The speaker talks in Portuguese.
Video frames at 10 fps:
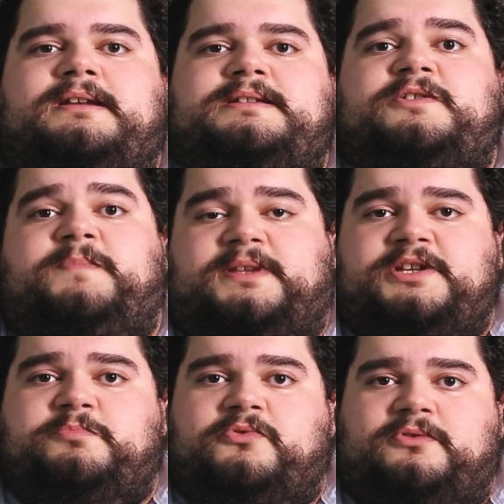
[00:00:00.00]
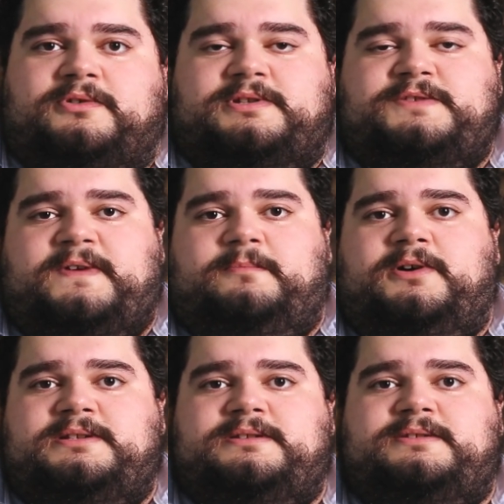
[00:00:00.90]
em São Petersburgo, as
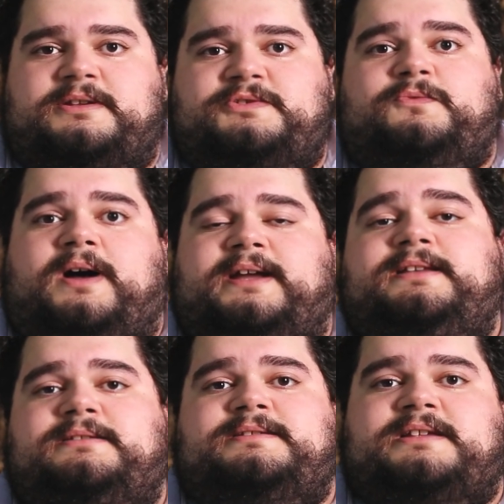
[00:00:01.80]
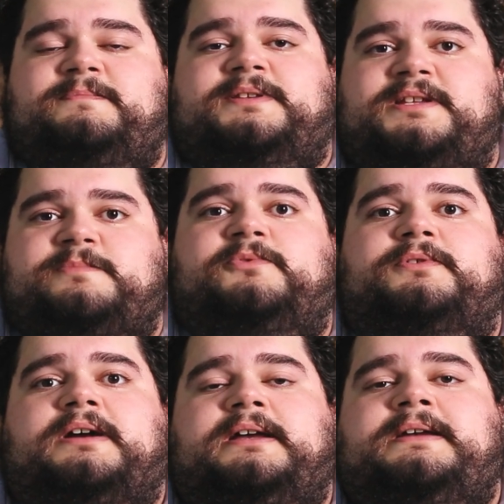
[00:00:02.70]
famosas é, Soirées de São Petersburgo.